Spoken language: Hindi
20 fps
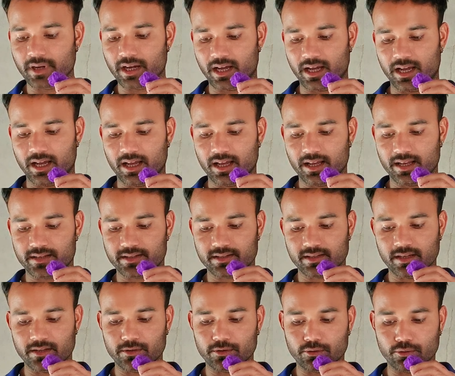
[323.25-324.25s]

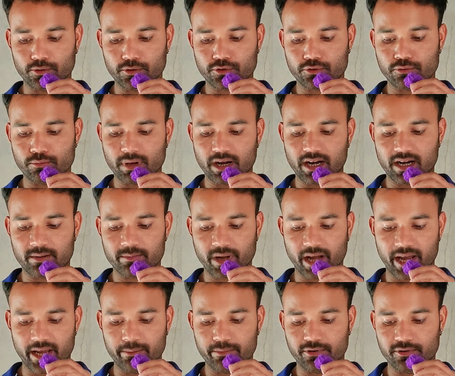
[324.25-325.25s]
संतोष कुमार
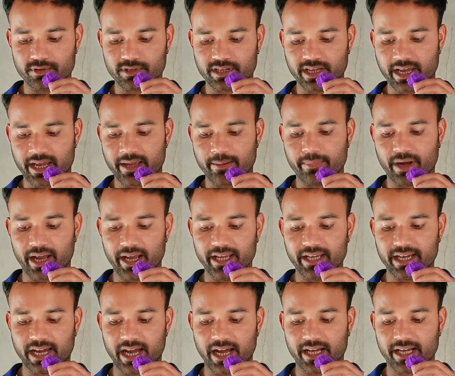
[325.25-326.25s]
भाई पूछते हैं
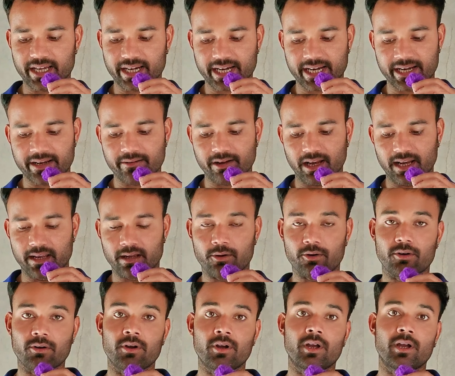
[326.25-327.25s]
भाई कहाँ के रहने वाले
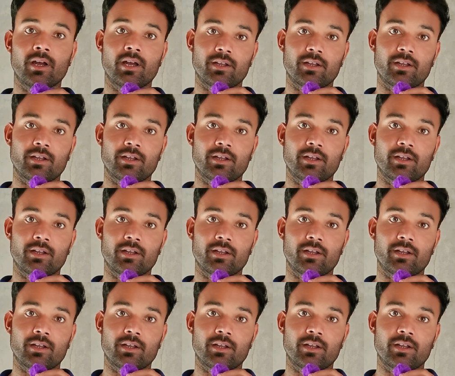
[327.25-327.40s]
हो